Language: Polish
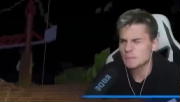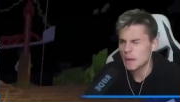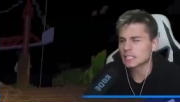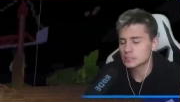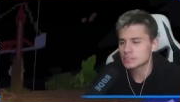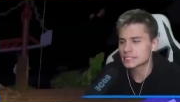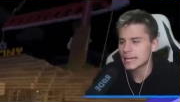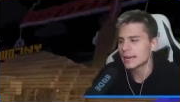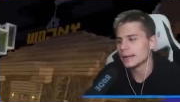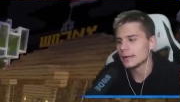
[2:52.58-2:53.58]
tak bardzo
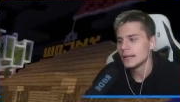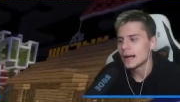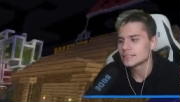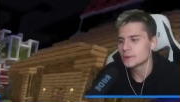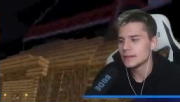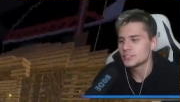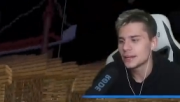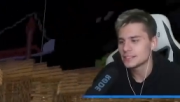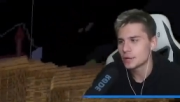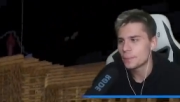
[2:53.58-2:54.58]
stare. A
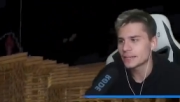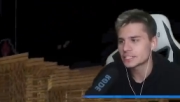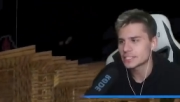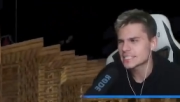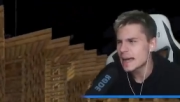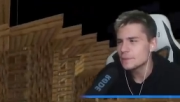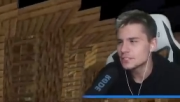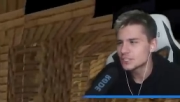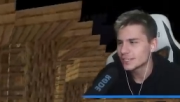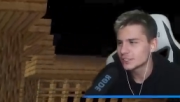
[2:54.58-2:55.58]
słuchajcie, zobaczcie
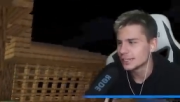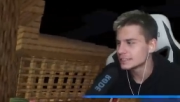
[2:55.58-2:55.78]
sami, czyje to